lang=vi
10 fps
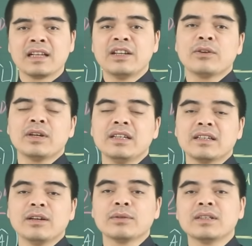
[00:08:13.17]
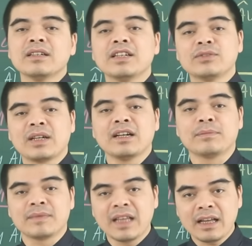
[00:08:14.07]
Nếu có ý định đầu tư kinh doanh,
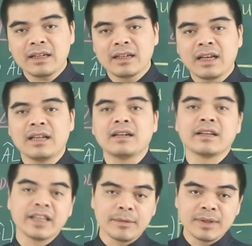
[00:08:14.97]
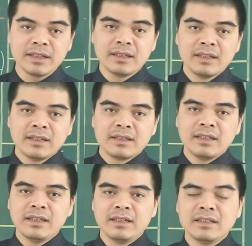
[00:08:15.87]
hợp tác hay là khởi nghiệp ấy,
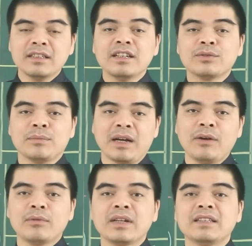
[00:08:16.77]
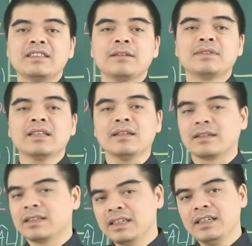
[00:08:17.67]
thì những người tuổi Mão cũng nên xem xét
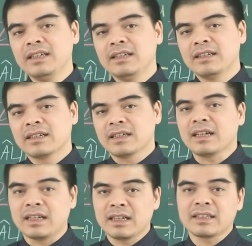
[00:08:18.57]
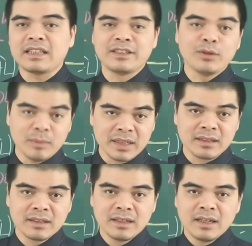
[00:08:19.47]
thật kỹ cái khả năng tài chính của
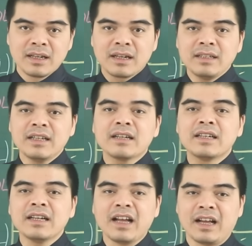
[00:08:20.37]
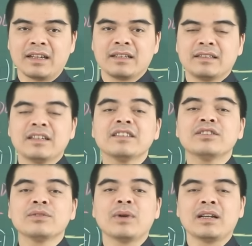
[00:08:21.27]
mình, cân nhắc kỹ càng những cái
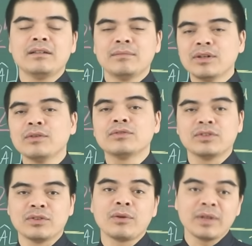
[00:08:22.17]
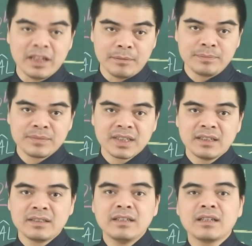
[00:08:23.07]
dự đoán mức độ rủi ro nguy hiểm
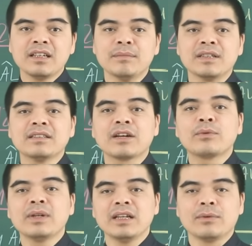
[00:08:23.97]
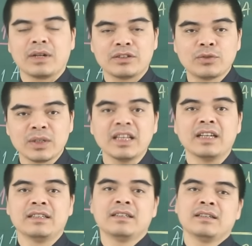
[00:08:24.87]
trước khi mà đưa ra quyết định hoặc là xuống
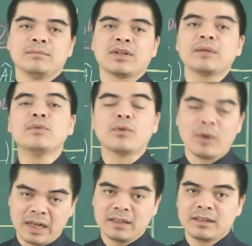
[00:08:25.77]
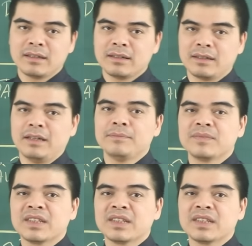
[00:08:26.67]
tiền một cách mù quáng. Đấy.